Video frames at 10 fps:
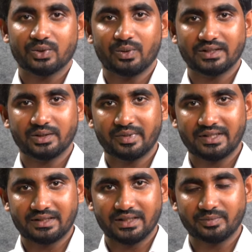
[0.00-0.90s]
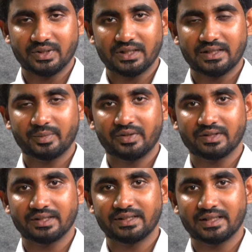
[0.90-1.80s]
ஸோ அந்த மாதிரி ட்ரீட்மெண்ட் எல்லாமே
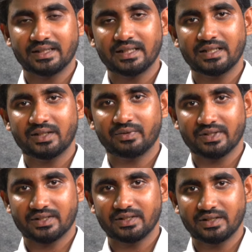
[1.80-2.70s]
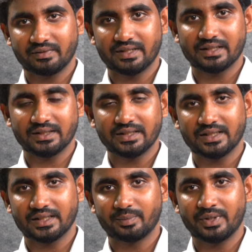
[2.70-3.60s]
வந்து எதனால் ஃபஸ்ட்டு அது வருது
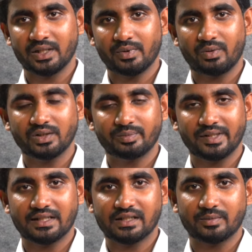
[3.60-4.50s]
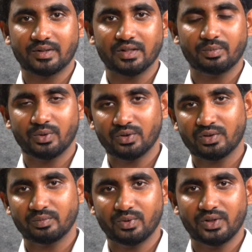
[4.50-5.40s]
அது எப்படி நம்ம அவாய்ட் பண்ணியிருக்கலாம் அப்படின்னா
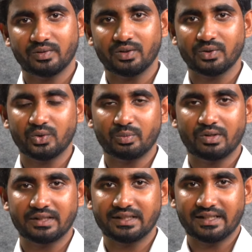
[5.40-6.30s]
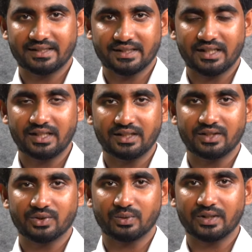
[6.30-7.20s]
பிறக்கும் போதே ஒரு நியூ பார்ன் ஹியரிங்
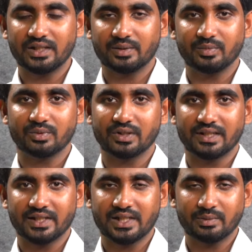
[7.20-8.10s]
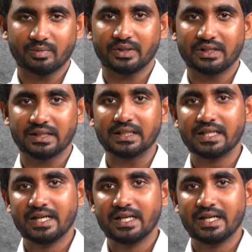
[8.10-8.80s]
ஸ்க்ரீனிங்னு சொல்லி நம்ம ஒரு டெஸ்ட் நம்ம பண்ணிட்டோம்